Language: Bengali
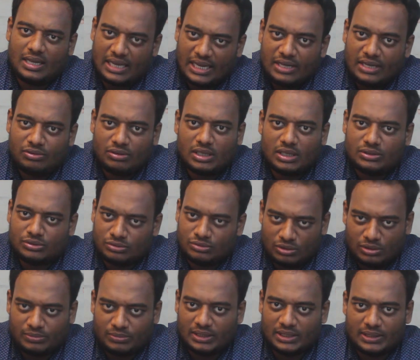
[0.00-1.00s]
এগুলোই তো
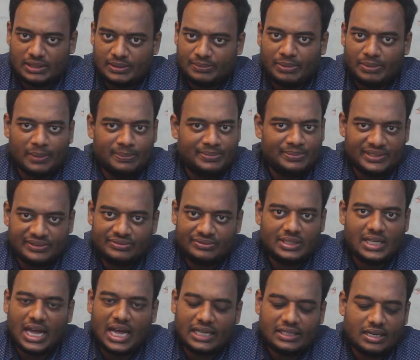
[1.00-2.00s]
নর্মালি বা বিফ
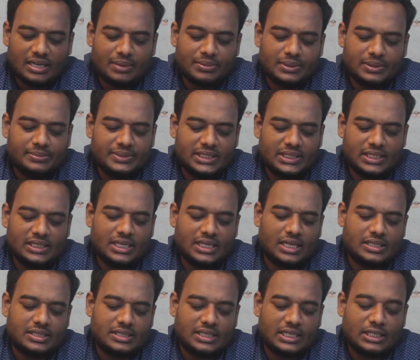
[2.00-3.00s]
দিয়ে হায়দ্রাবাদ বিরিয়ানি
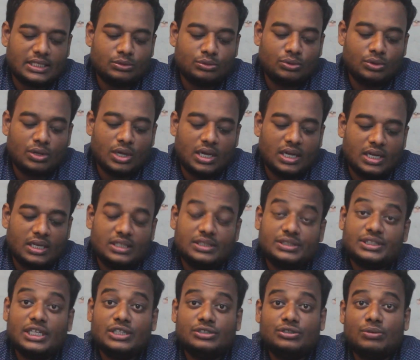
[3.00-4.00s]
খাচ্ছি কিন্তু
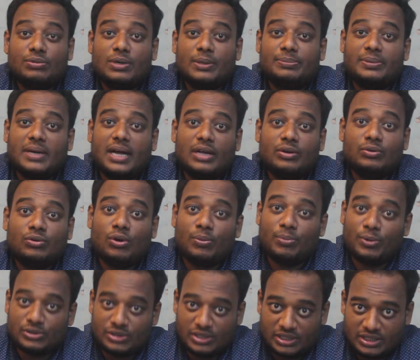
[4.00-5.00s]
সেই সময় প্রায়
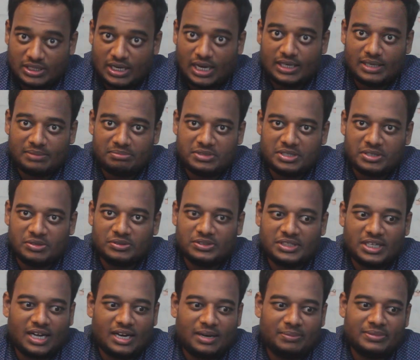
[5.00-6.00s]
উনপঞ্চাশটা আইটেম ছিল
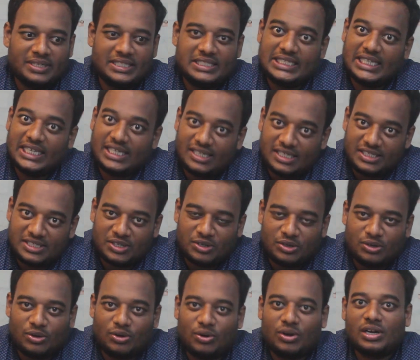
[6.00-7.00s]
সেখানে আপনার চিংড়ি
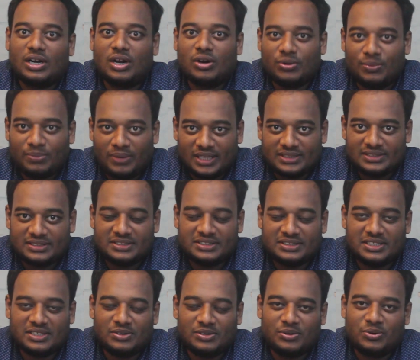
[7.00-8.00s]
ছিল অন্যান্য মাছ
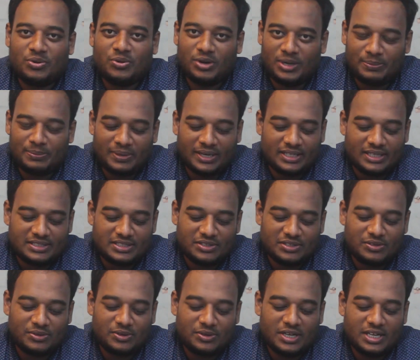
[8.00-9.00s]
ছিল কোয়েল পাখি
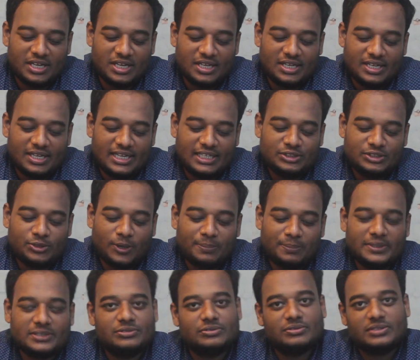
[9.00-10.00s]
ছিল এই সব
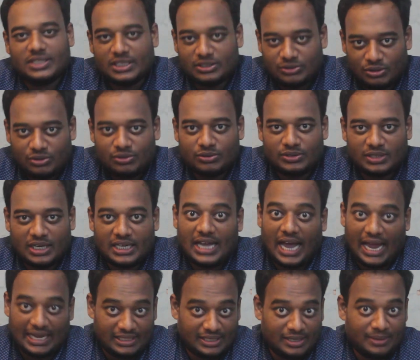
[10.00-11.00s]
কিছু দিয়ে তখন এই
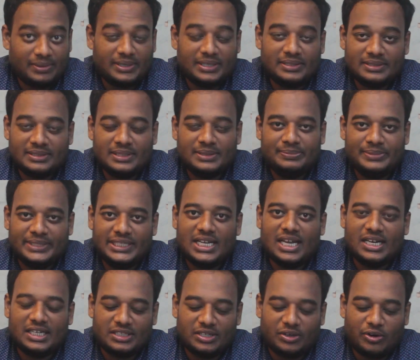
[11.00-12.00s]
হায়দ্রাবাদ
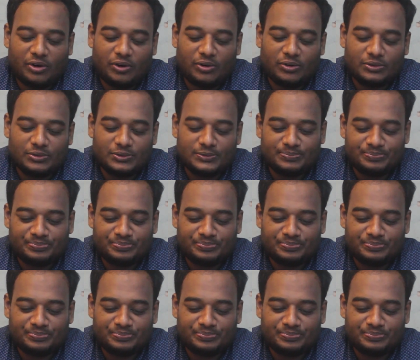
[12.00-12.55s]
বিরিয়ানিটা করা হতো